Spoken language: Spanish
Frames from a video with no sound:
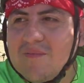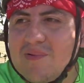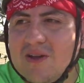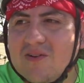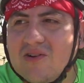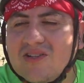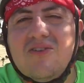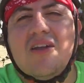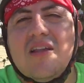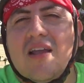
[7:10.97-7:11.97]
pero eso es
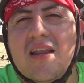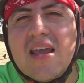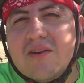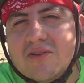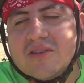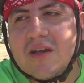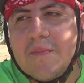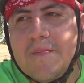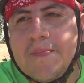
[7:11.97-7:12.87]
lo que te quería contar.